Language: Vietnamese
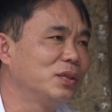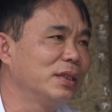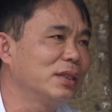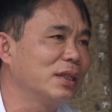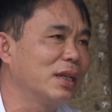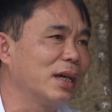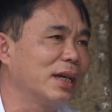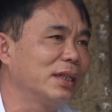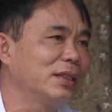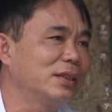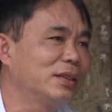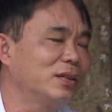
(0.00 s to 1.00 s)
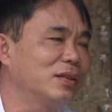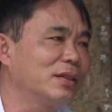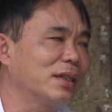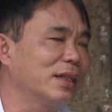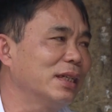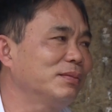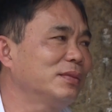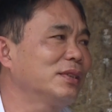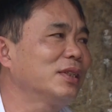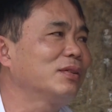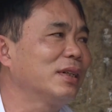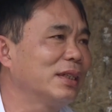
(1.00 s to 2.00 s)
truyền lại cho các em
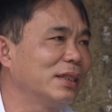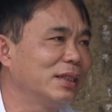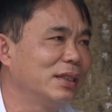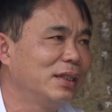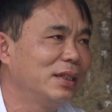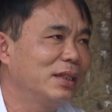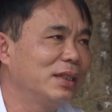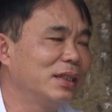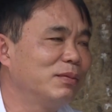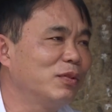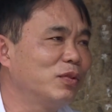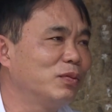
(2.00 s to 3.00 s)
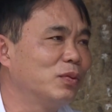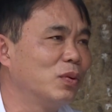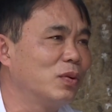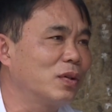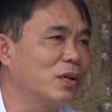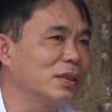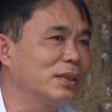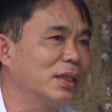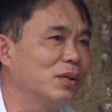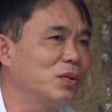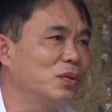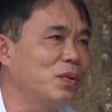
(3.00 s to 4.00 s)
sau này đến mà phục vụ con
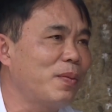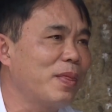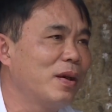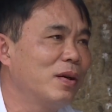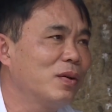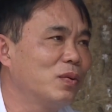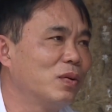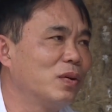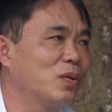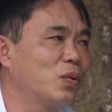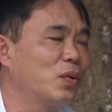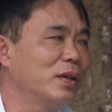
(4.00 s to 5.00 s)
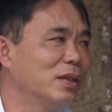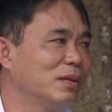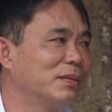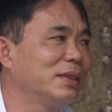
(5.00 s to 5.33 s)
cháu của quê hương